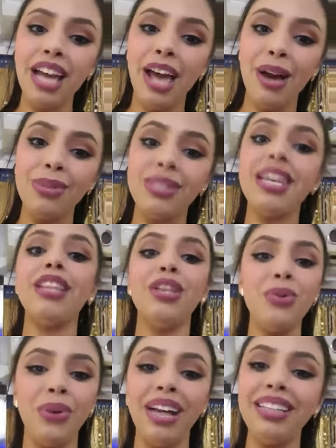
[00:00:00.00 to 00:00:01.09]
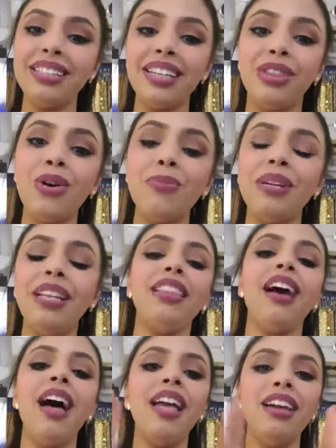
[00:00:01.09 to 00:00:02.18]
عاوتاني وغادي تقدوا من عندنا